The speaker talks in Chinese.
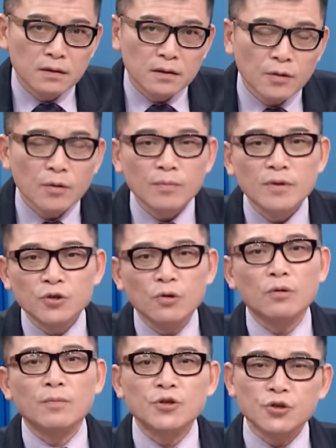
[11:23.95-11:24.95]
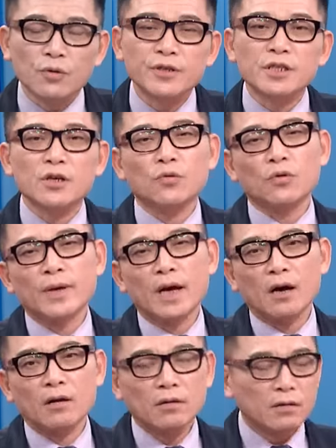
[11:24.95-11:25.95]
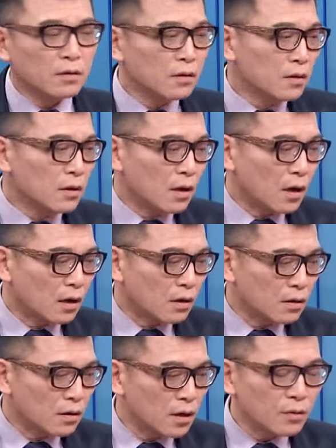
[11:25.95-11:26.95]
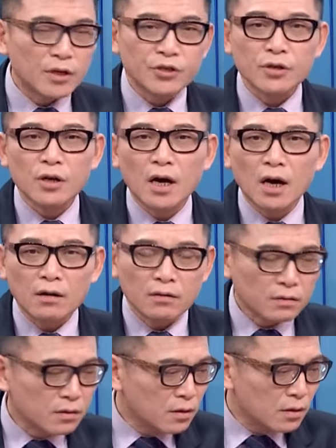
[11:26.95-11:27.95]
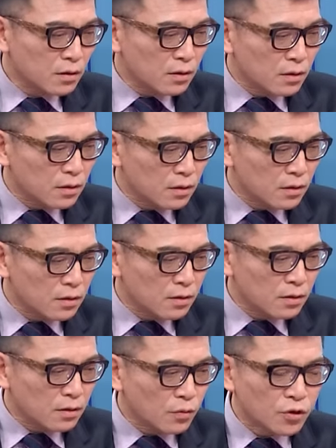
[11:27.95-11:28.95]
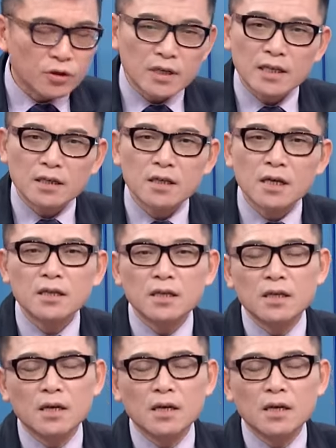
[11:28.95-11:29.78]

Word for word: 因为我们做我们熟悉的股票。啊，二月十六号，我就在这一天第一